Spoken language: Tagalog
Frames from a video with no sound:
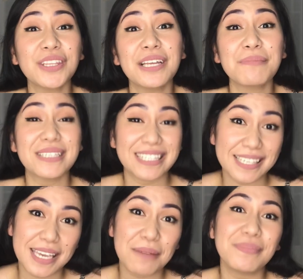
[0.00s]
ng
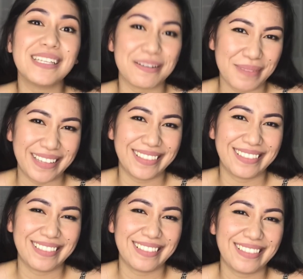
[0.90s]
masisikip na damit.
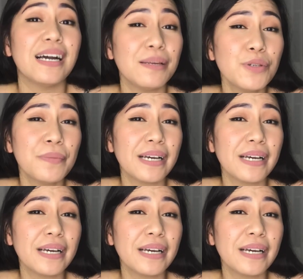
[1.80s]
Alam niyo ba